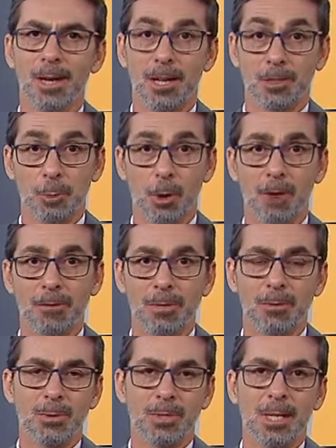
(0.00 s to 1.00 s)
As
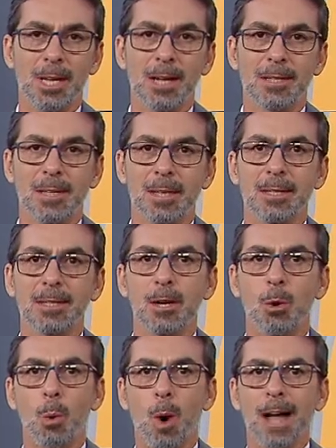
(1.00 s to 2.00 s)
provas vão ser realizadas em
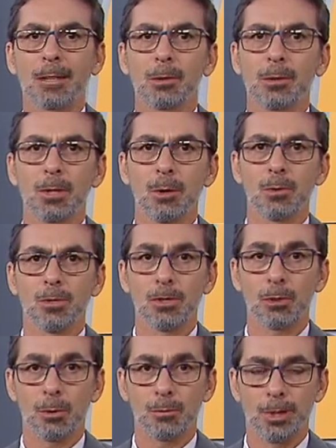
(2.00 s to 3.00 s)
4 e 11
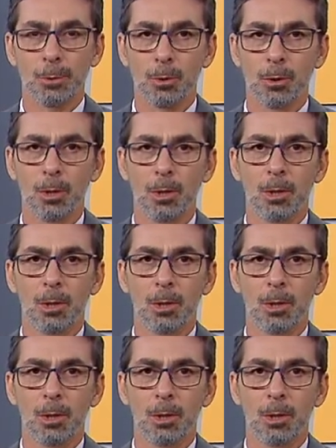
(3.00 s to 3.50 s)
de novembro.